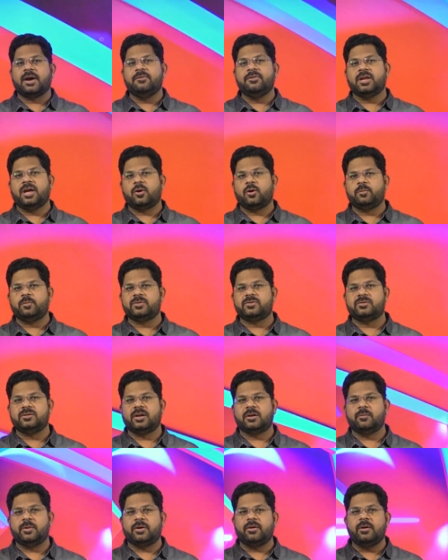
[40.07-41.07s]
కవిత
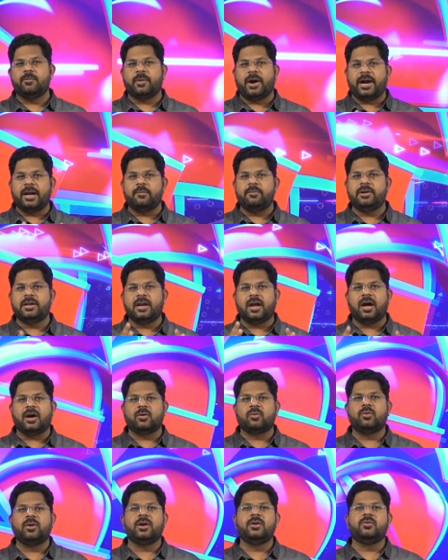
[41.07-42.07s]
ఆరోపిస్తున్నారు మరోవైపు ఆడబిడ్డల
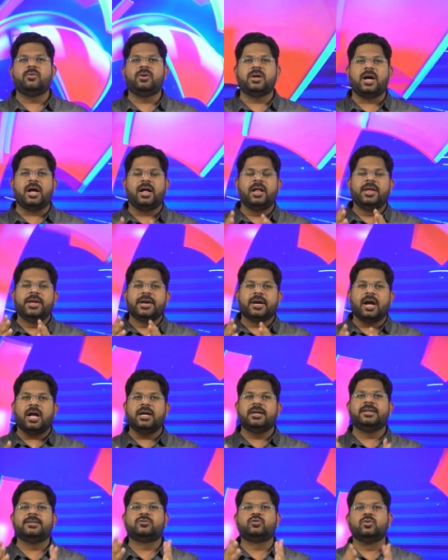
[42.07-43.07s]
హక్కులను కూడా
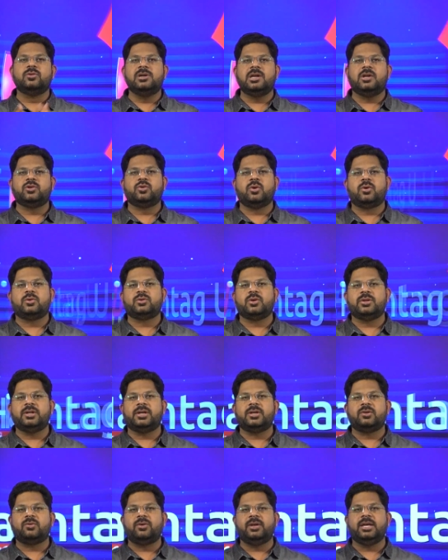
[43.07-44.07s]
కాంగ్రెస్ తుంగలో
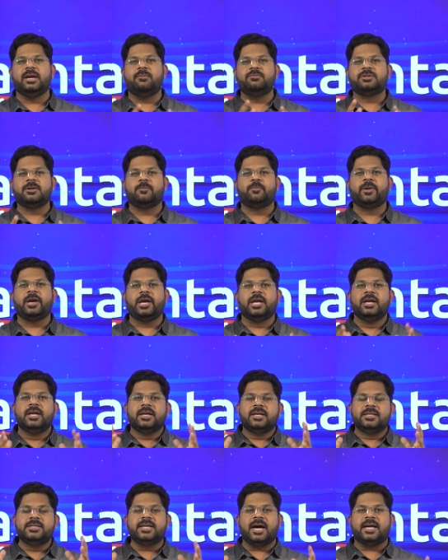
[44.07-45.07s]
తొక్కుతోందంటూ కూడా ఈ అంశంపై
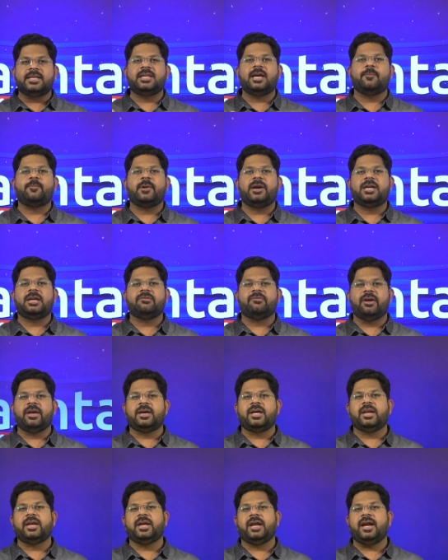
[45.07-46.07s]
జాతీయ పార్టీ
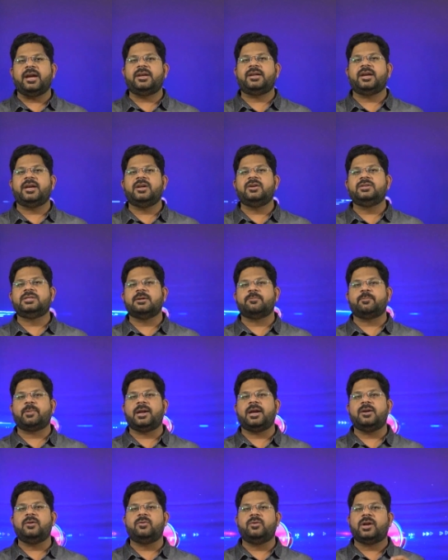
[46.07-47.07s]
వైఖరి ఏంటని
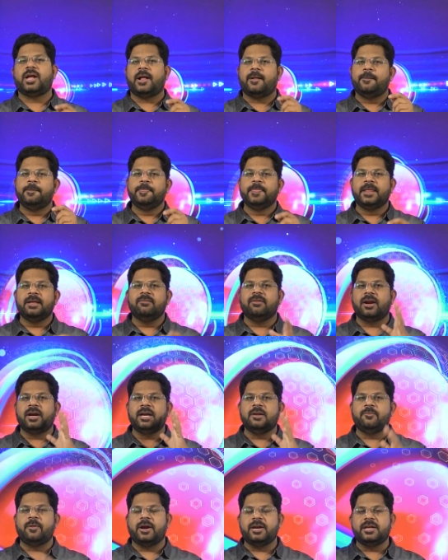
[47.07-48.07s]
చెప్పాలని కూడా ఇవాళ
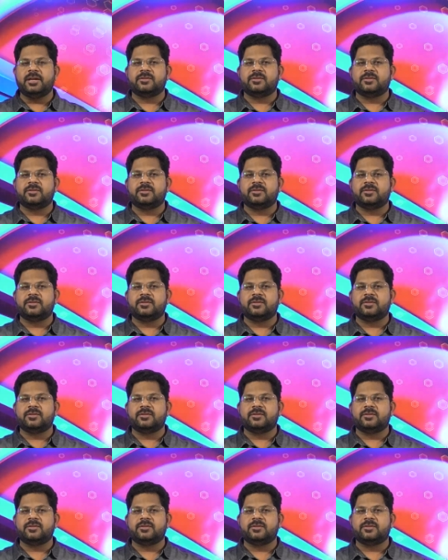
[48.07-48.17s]
డిమాండ్